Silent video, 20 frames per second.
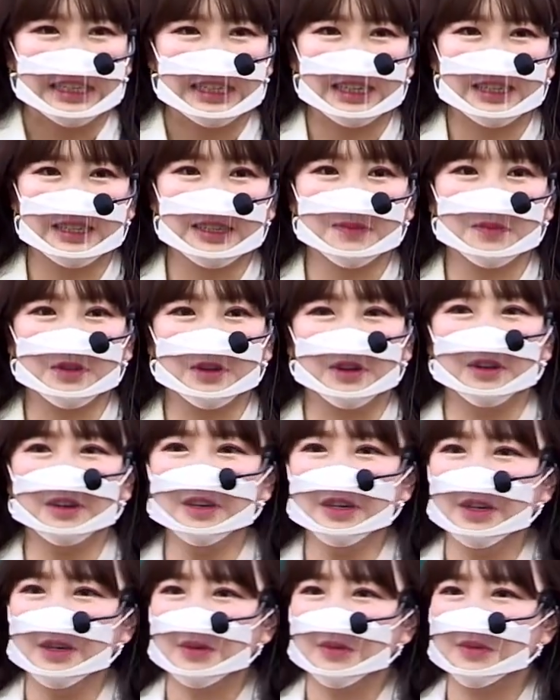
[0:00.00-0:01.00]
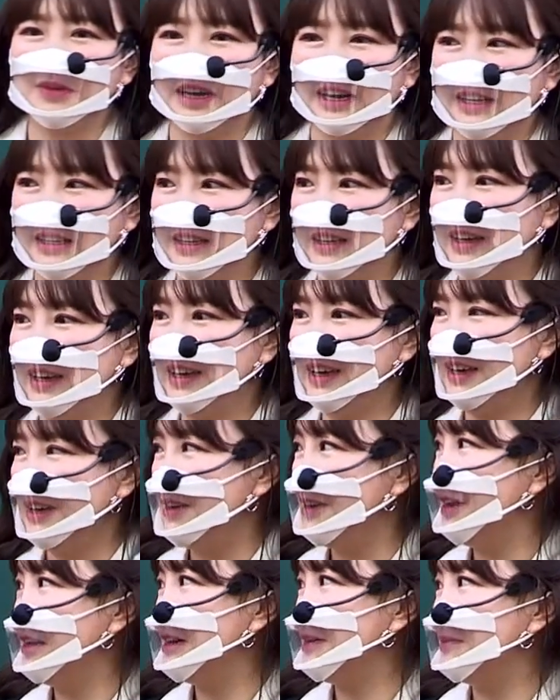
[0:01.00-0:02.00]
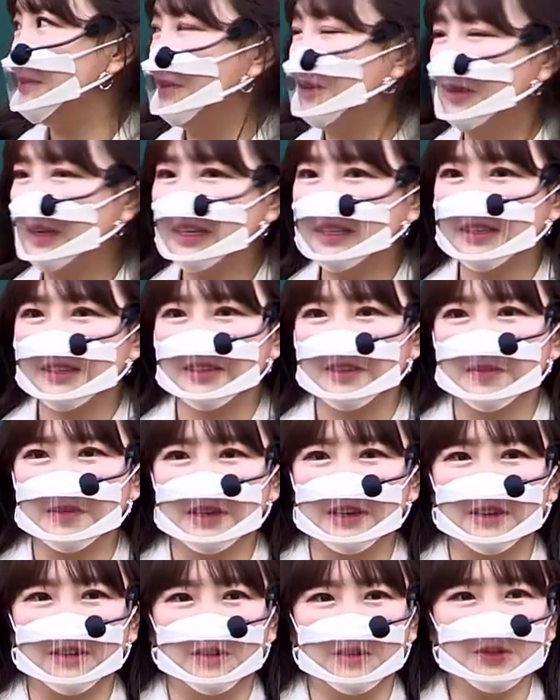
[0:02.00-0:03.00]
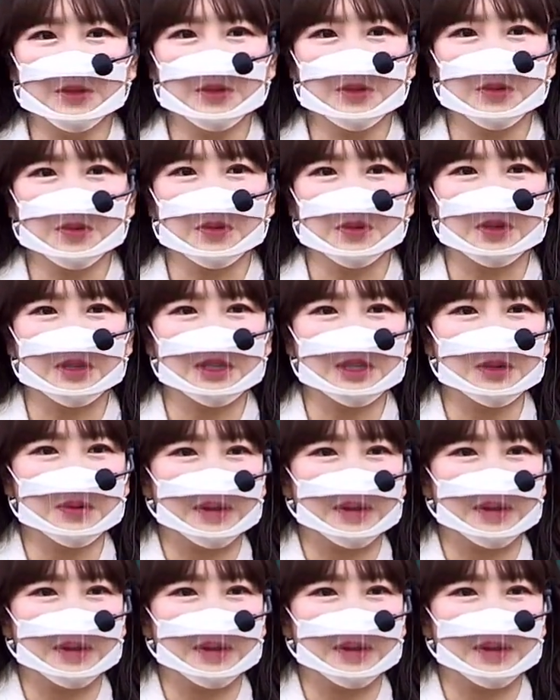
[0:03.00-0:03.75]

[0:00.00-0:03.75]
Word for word: 자, 지금부터 우리 아이들의 머리 등급이 어느 정도인지